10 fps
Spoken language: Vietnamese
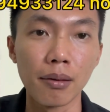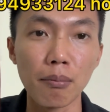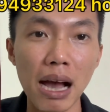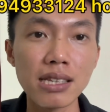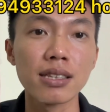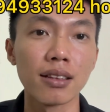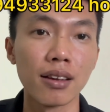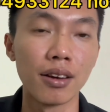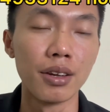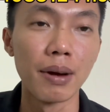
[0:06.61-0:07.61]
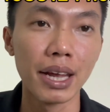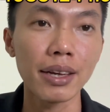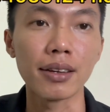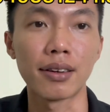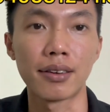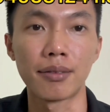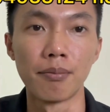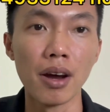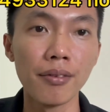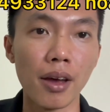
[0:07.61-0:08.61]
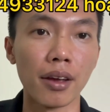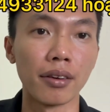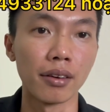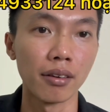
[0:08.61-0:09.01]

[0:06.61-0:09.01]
Bass Ibanez mới về